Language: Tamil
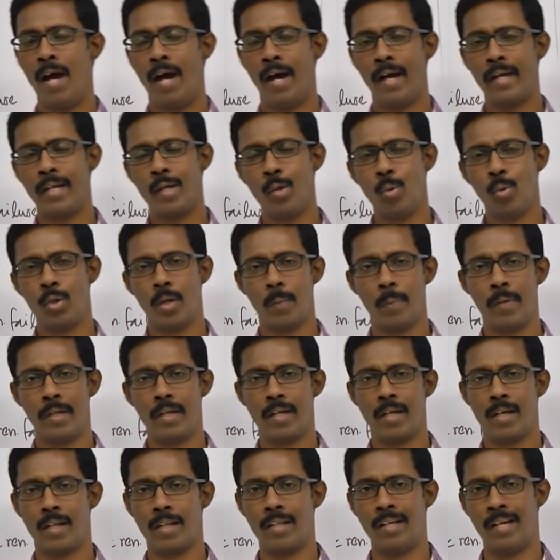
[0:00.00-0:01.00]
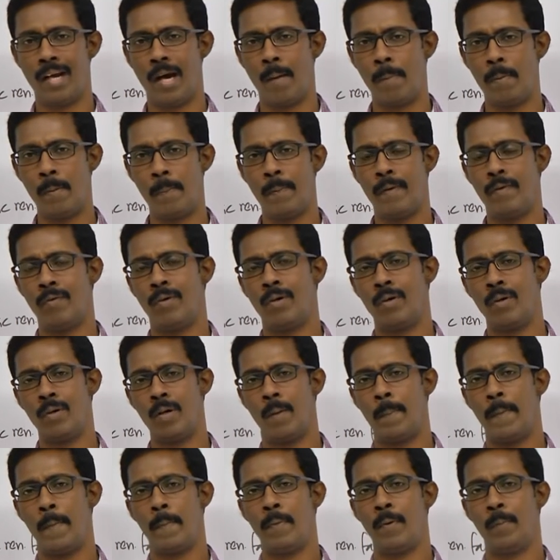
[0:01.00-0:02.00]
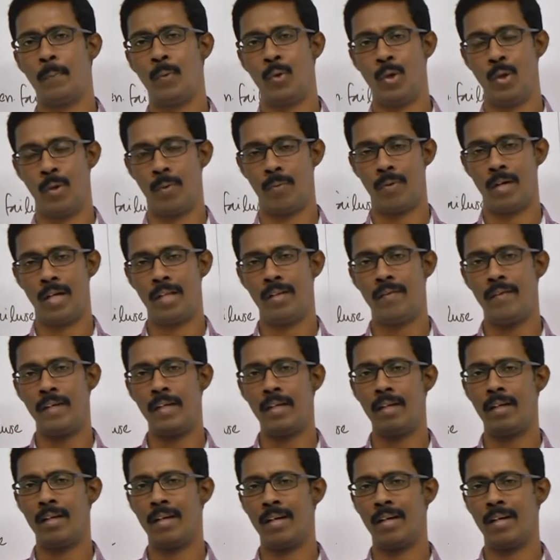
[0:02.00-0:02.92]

அக்யூட் அப்படிங்கிறது அப்பப்போ வரும் அப்பப்போ போயிடும் அதுவே